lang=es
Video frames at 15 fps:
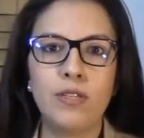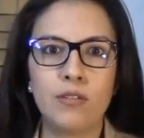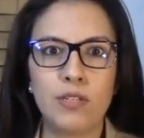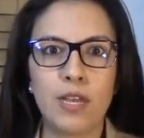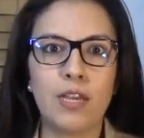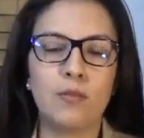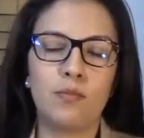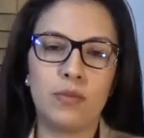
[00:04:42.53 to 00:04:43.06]

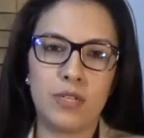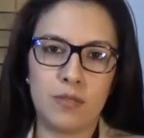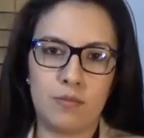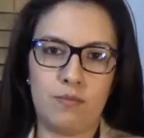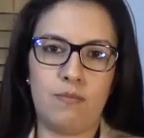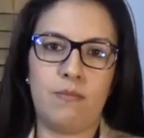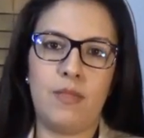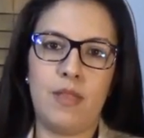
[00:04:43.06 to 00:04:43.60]
Entonces ya
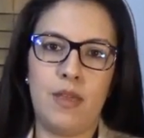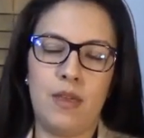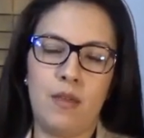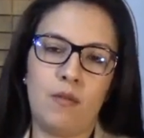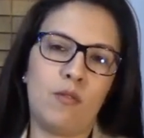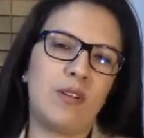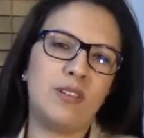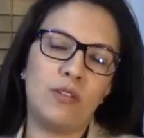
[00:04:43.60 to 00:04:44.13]
después
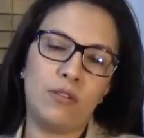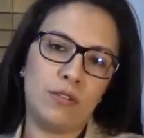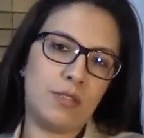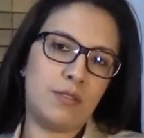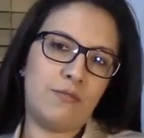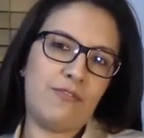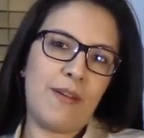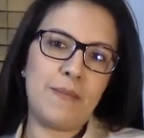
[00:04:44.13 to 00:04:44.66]
eh, cuando
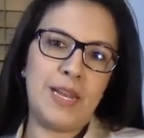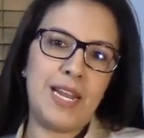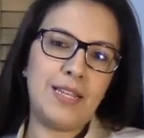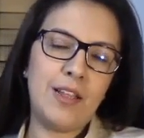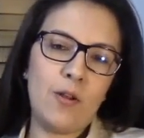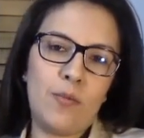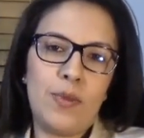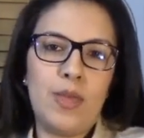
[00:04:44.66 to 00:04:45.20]

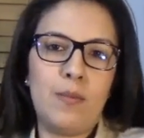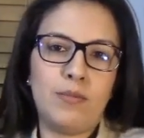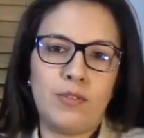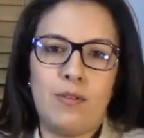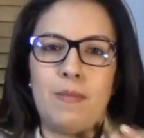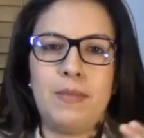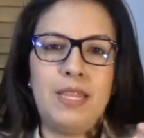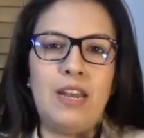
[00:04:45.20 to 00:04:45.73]
familia te lo pide,
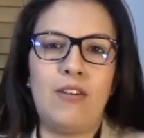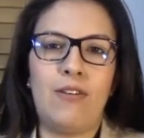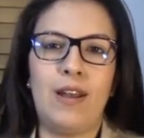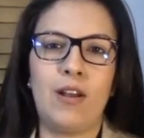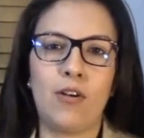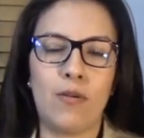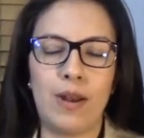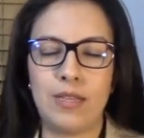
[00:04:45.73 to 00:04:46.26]
pues obviamente no
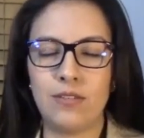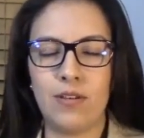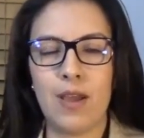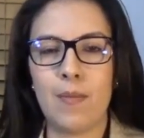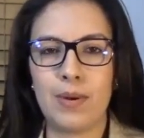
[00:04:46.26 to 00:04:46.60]
le cobras, ¿no?